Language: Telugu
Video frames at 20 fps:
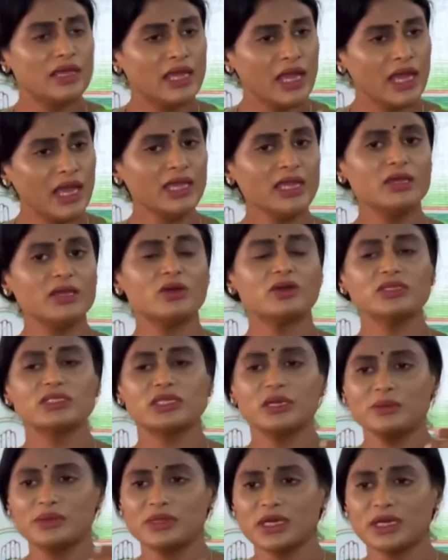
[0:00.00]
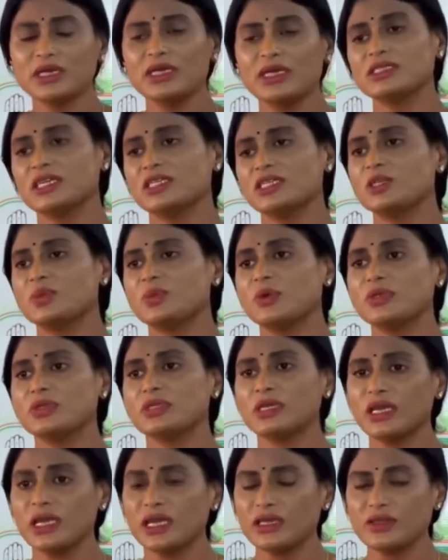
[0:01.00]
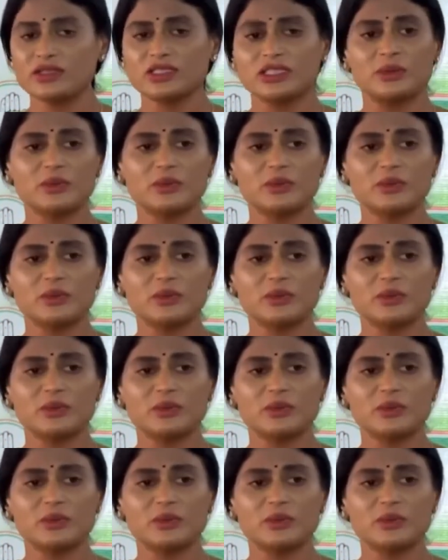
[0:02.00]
న్యాయం కోసం తండ్రి చచ్చిపోతే ఐదు